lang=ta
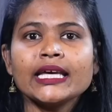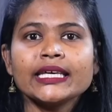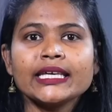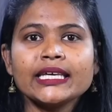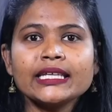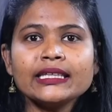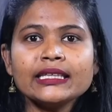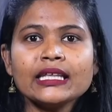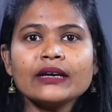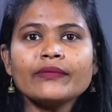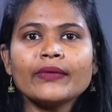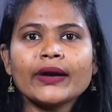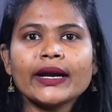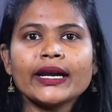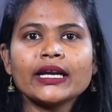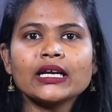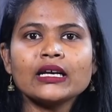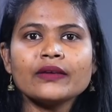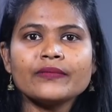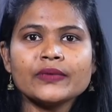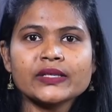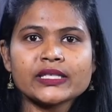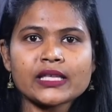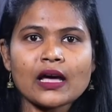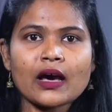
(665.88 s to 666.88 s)
இந்த வழக்கு
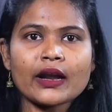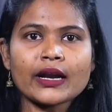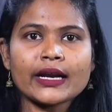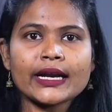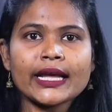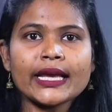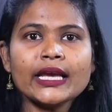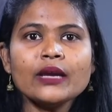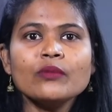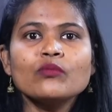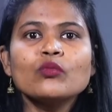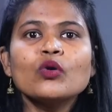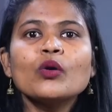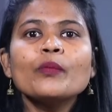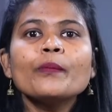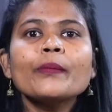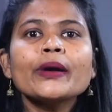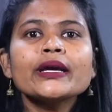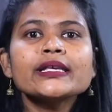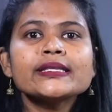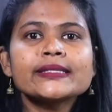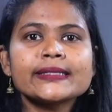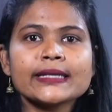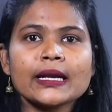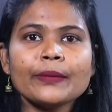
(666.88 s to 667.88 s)
விசாரணை
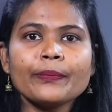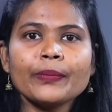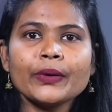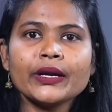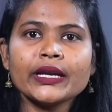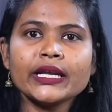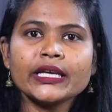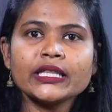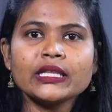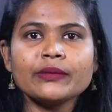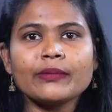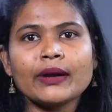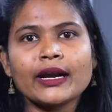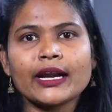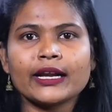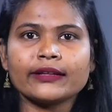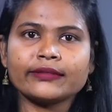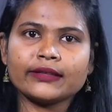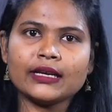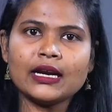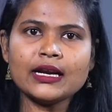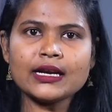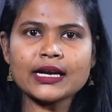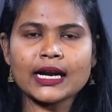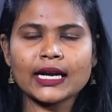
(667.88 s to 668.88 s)
மும்பை சிறப்பு
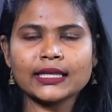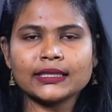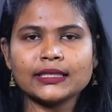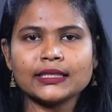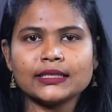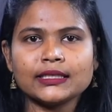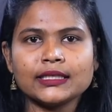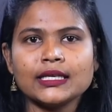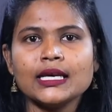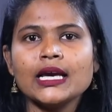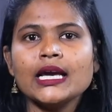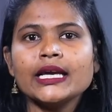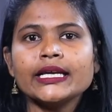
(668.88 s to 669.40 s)
நீதிமன்றத்தில் நடந்தது